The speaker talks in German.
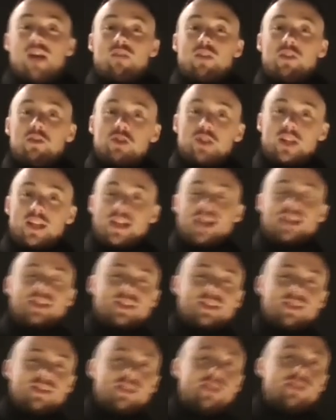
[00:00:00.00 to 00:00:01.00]
Wenn du
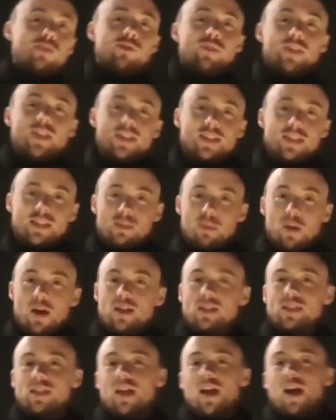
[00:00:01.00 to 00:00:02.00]
stattdessen, so wie ich das
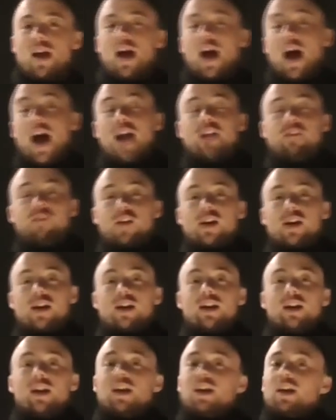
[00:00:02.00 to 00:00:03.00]
machst,
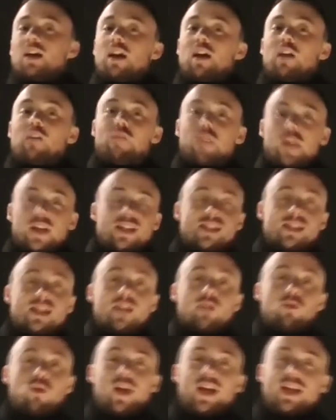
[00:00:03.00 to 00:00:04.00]
einfach äh,
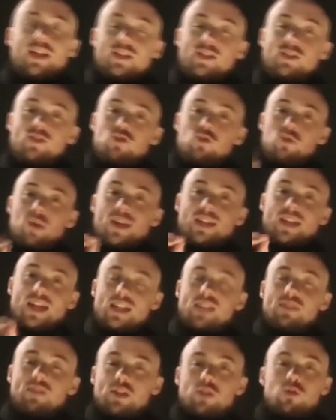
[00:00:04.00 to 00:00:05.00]
Freestyle. Du redest über
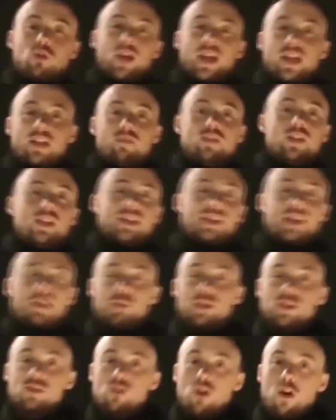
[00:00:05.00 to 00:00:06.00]
das, was du reden willst.
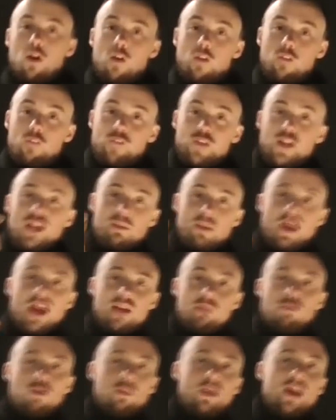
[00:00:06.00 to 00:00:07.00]
Dann bist du auch viel
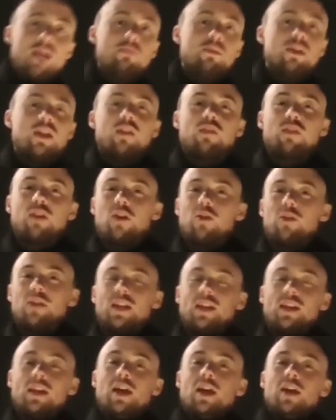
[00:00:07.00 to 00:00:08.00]
mehr im Moment mit der Frau,
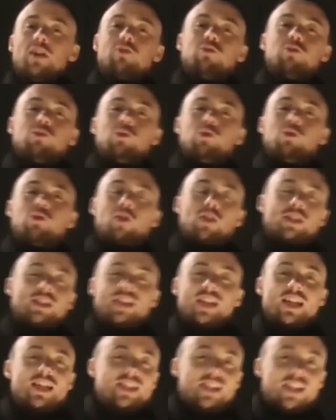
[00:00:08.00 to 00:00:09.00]
denn du
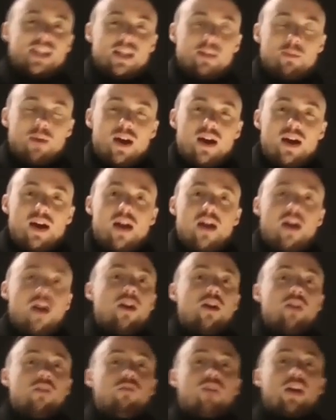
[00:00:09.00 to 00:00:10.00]
konzentrierst dich nicht mehr,
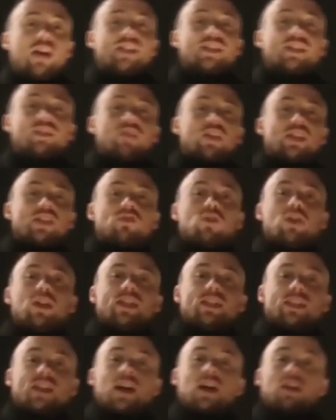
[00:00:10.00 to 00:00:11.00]
äh, was, was soll
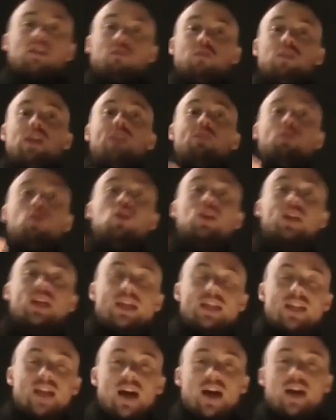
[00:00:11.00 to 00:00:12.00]
ich sagen, wie
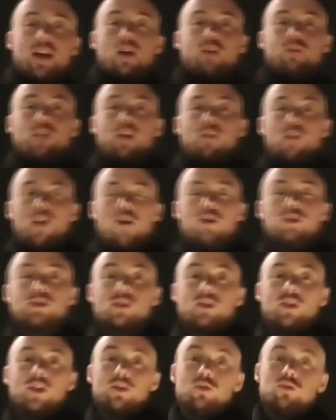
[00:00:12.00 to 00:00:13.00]
wirke ich gerade auf der Frau,
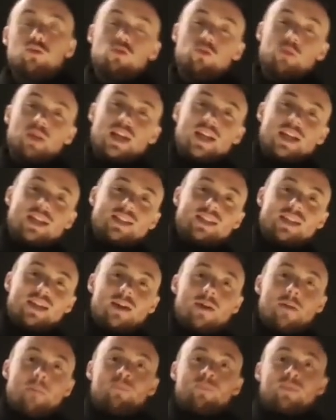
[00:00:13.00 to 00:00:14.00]
sondern du überlegst
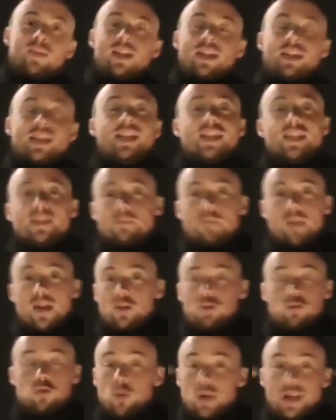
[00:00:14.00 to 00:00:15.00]
dir nicht
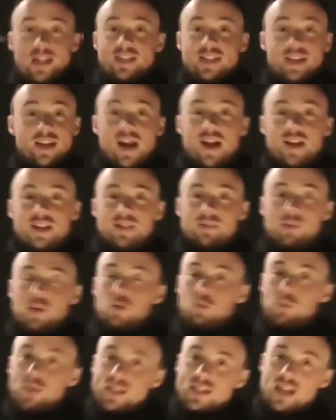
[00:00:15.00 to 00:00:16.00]
mehr, du überlegst dir gar nichts
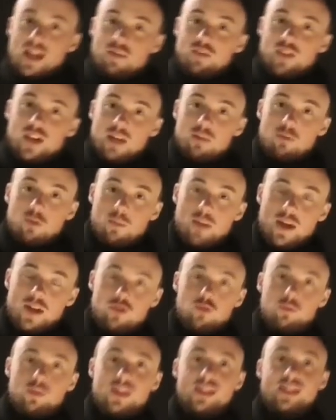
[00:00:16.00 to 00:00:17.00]
mehr. Du bist einfach im
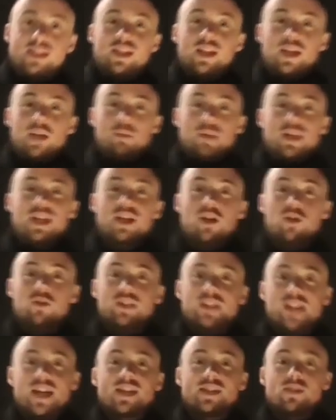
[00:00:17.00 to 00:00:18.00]
Moment, du bist im Hier
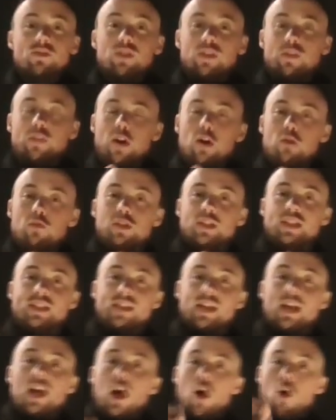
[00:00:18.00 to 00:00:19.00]
und Jetzt. Und die Frau wird
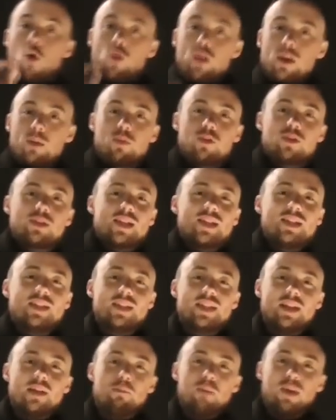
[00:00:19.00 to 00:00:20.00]
diese
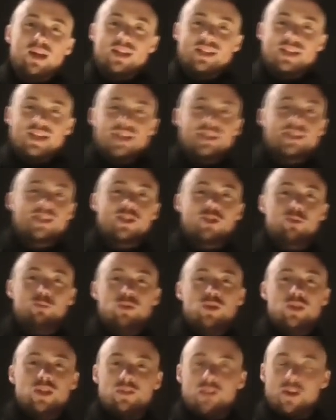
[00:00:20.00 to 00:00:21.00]
hundertprozentige Präsenz
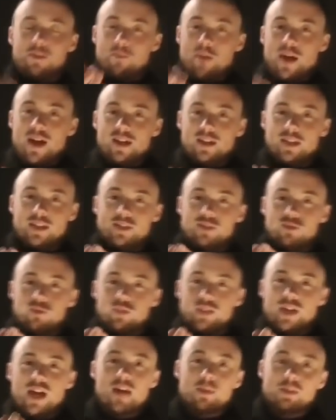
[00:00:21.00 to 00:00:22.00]
spüren, die wird merken, dass
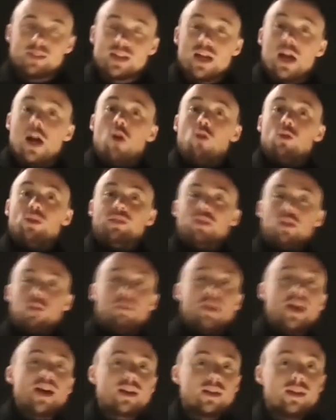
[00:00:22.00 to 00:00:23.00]
du da bist und die
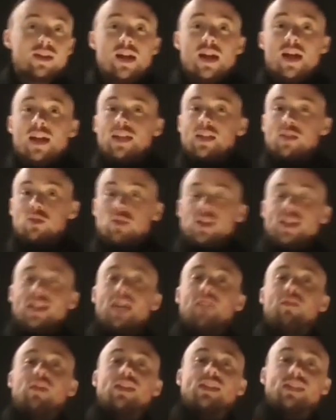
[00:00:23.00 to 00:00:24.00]
wird merken, dass du
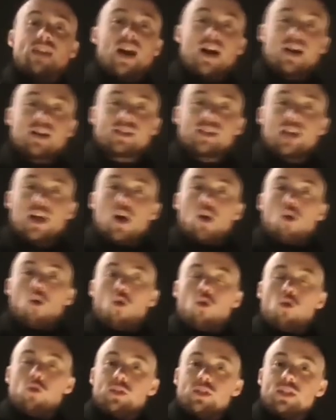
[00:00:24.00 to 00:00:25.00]
nicht etwas sagst
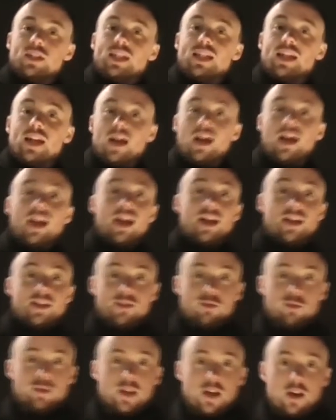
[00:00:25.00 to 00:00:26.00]
und ihre
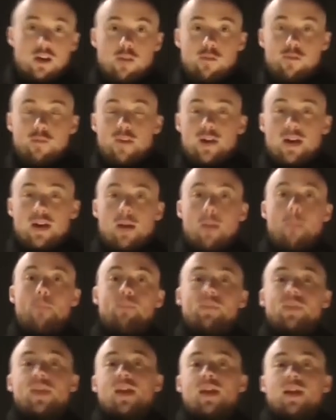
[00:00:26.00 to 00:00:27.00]
Reaktion darauf
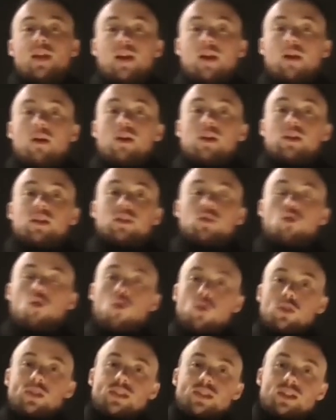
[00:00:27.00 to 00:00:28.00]
ähm, äh,
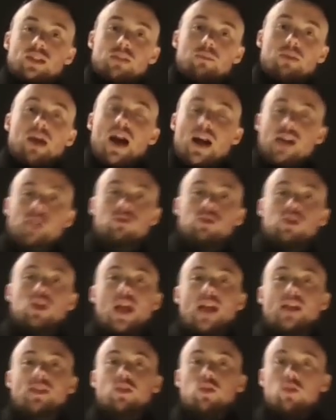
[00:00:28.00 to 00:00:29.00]
groß äh, Beachtung
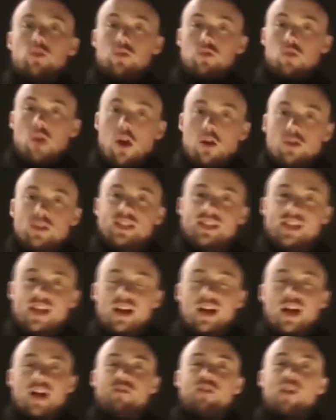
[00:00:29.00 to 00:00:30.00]
schenkst, sondern du haust die
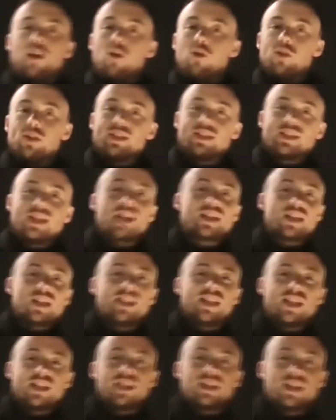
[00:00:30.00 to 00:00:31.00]
Sachen einfach raus. Zack,
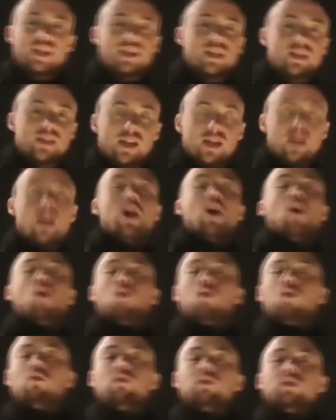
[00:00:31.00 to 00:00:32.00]
zack, zack, zack, zack, zack.
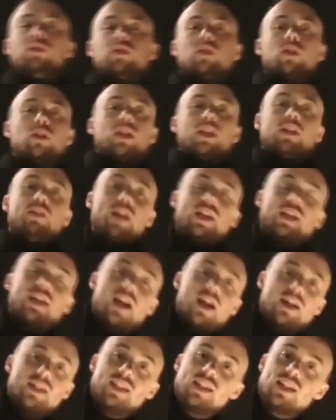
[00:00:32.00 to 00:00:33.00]
Und ich werde
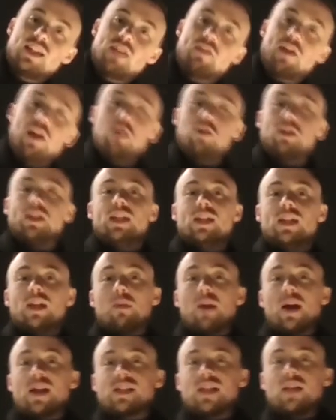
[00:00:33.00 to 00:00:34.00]
garantieren, da werden auch Dinge
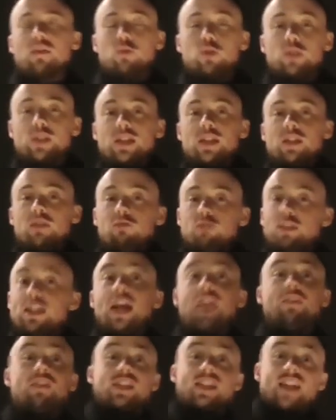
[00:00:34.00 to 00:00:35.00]
dabei sein, wo
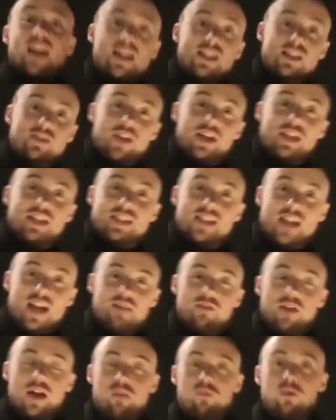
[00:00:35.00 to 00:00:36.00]
die etwas grenzwertig
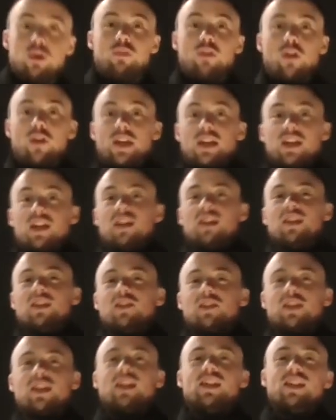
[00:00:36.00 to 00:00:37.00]
sein werden, wo die Frau denkt, äh,
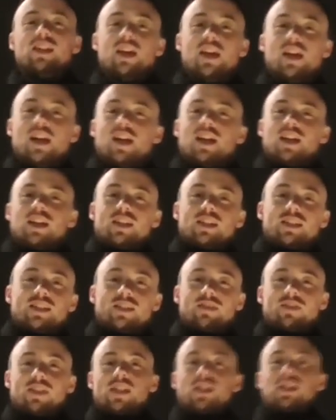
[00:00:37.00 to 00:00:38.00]
okay, ist
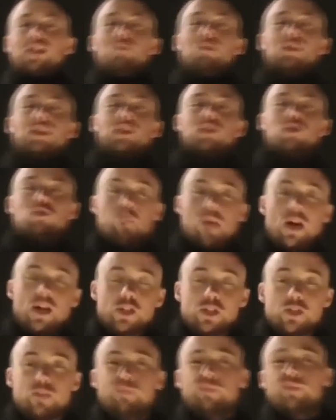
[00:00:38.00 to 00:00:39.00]
das jetzt nicht ein bisschen too
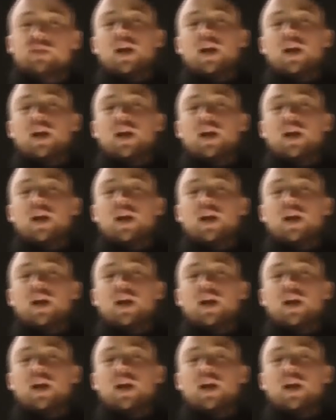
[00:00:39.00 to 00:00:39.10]
much?